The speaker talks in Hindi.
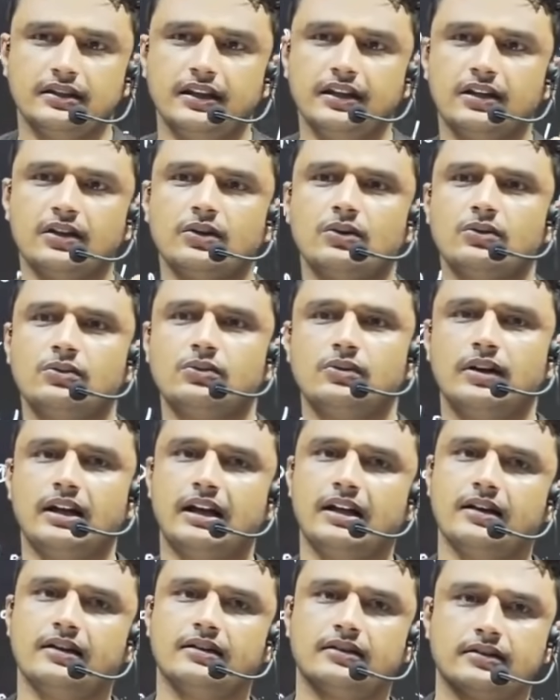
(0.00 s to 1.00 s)
देख लो
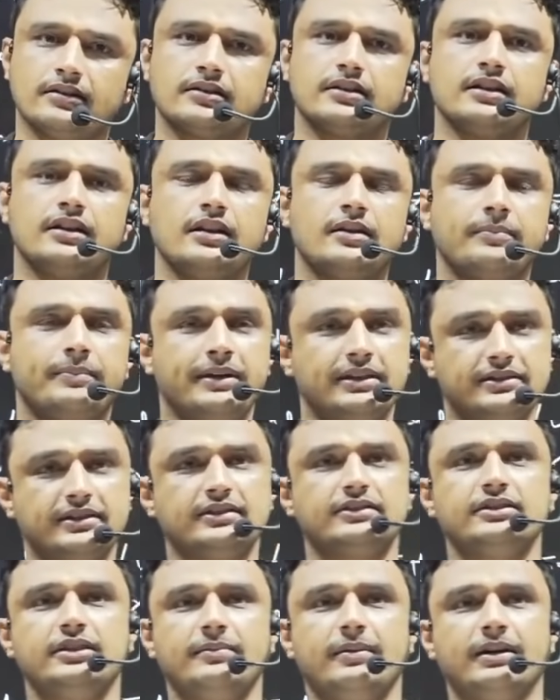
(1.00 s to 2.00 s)
ठीक है ना
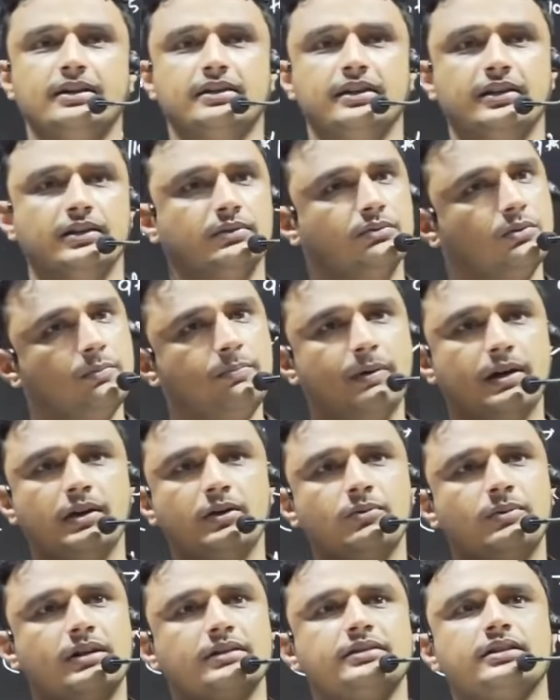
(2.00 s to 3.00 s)
बेसिक सी बातें वो पढ़
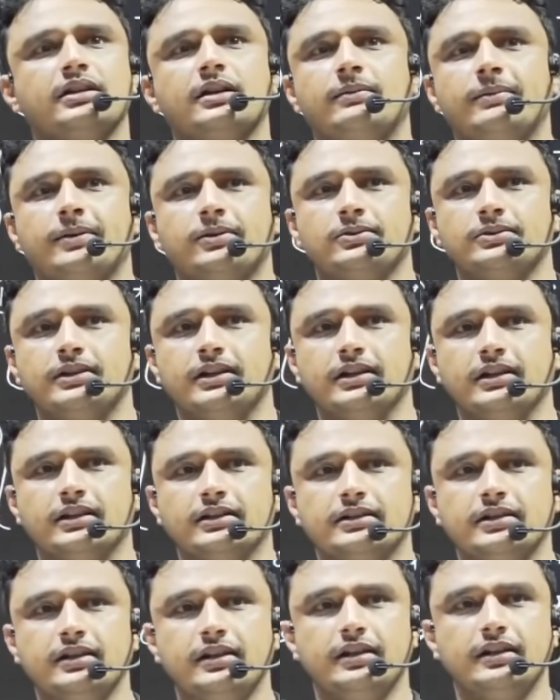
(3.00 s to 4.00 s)
लो वहाँ से कवर हो जाएगा
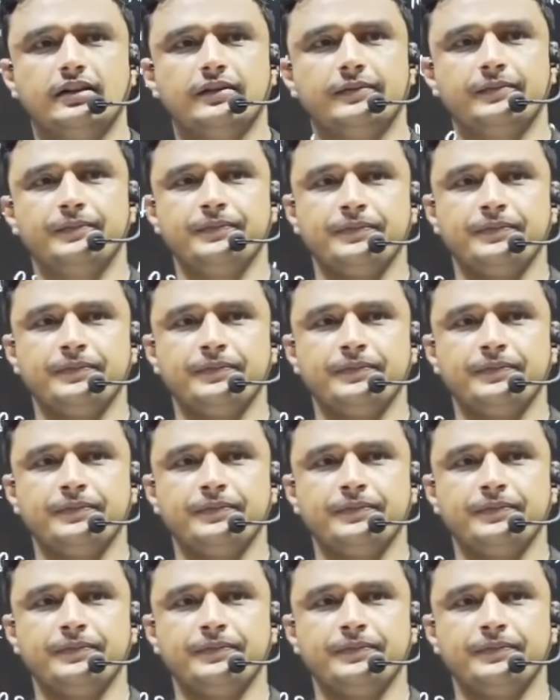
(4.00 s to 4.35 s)
ठीक है ना